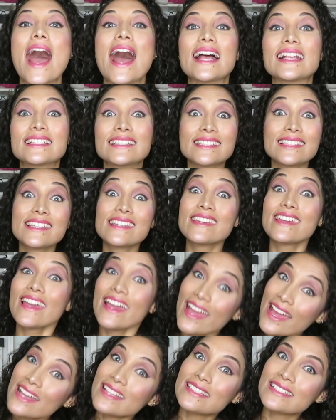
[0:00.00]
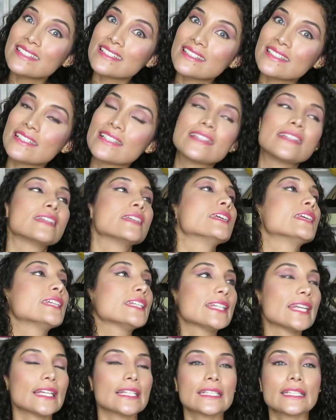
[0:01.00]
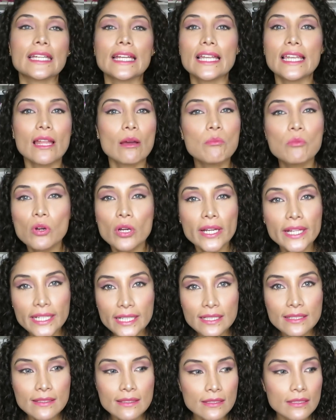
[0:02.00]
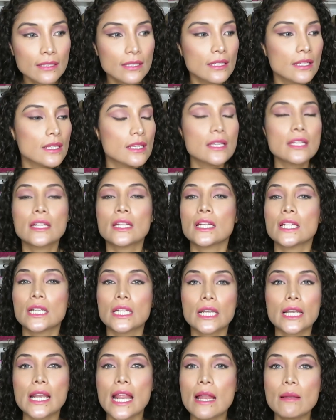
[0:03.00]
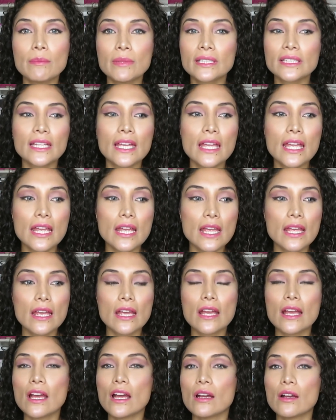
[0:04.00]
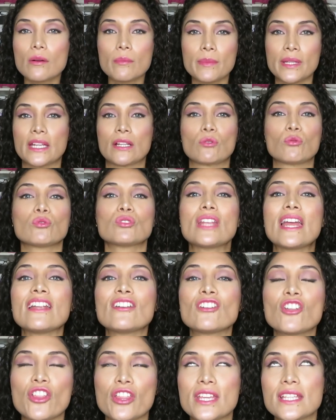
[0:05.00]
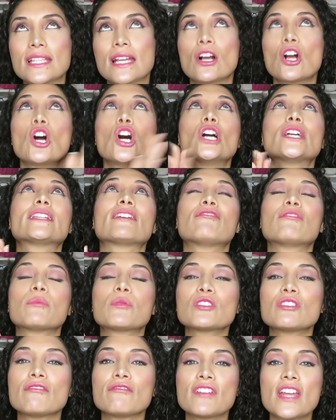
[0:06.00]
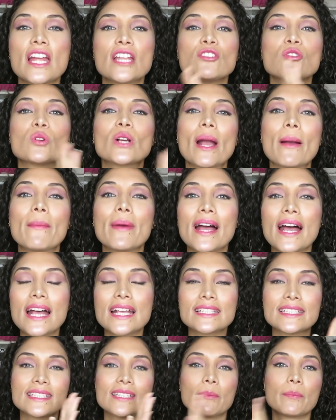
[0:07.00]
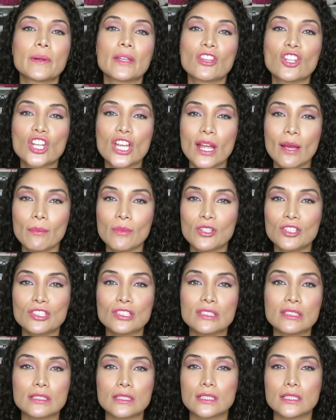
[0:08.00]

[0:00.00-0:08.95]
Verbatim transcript: Así es. Y es que las mujeres realmente... Miren, ustedes nos dicen, hoy te fuimos infieles nunca más y te perdonamos.